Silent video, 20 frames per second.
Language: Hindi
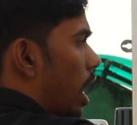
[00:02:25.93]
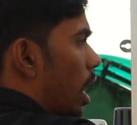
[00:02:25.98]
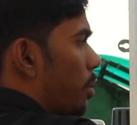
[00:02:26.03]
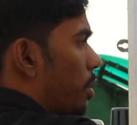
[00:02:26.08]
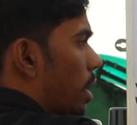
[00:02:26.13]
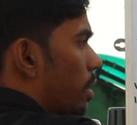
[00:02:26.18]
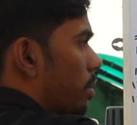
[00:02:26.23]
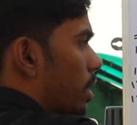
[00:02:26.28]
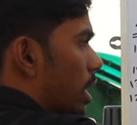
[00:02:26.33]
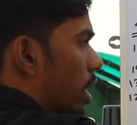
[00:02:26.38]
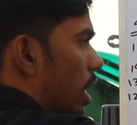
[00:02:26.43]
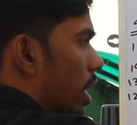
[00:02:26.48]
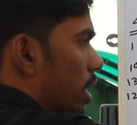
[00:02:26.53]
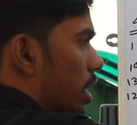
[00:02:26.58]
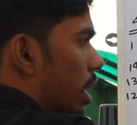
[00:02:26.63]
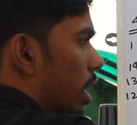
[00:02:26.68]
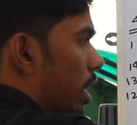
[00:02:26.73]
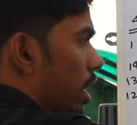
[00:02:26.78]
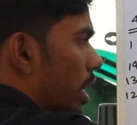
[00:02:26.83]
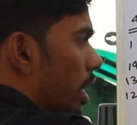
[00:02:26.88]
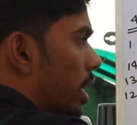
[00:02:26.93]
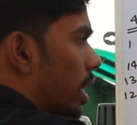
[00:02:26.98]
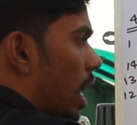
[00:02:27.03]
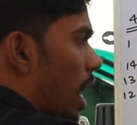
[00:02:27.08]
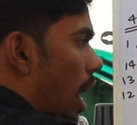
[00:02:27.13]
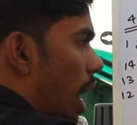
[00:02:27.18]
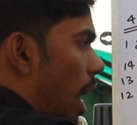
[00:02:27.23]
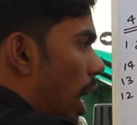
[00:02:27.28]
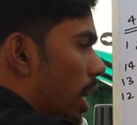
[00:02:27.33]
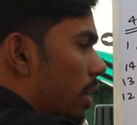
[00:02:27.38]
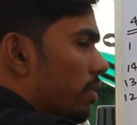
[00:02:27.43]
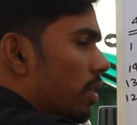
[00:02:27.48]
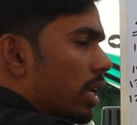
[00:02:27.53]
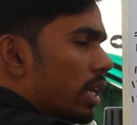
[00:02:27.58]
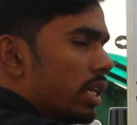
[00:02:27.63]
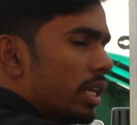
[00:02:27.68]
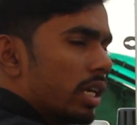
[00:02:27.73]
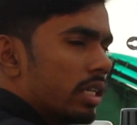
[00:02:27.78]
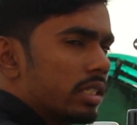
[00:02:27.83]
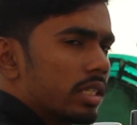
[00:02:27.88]
अभी हमने क्या किया एक आर वन
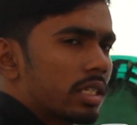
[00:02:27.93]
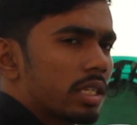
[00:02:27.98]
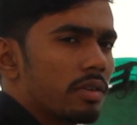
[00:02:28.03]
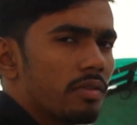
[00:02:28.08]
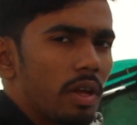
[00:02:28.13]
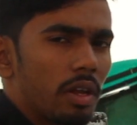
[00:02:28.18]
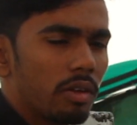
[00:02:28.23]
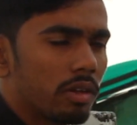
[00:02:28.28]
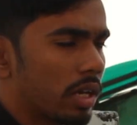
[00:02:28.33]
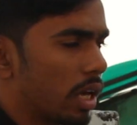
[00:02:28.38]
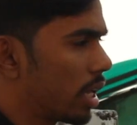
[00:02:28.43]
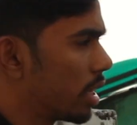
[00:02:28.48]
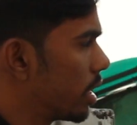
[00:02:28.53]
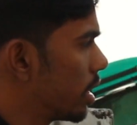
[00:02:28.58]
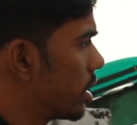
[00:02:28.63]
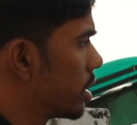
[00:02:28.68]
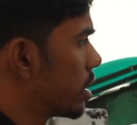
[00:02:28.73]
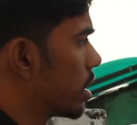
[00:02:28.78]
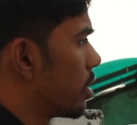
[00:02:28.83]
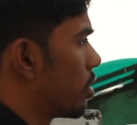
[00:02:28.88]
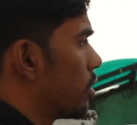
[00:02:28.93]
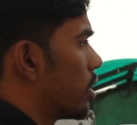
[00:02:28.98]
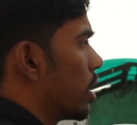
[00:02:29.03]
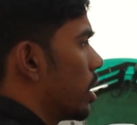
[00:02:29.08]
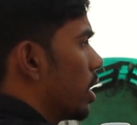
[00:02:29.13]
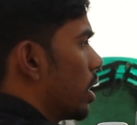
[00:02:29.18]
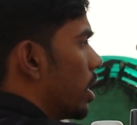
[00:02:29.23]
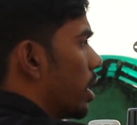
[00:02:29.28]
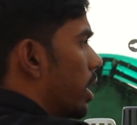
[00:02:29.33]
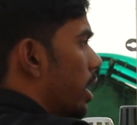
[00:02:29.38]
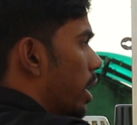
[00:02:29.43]
लिया जिसकी वैल्यू क्या दी जीरो दी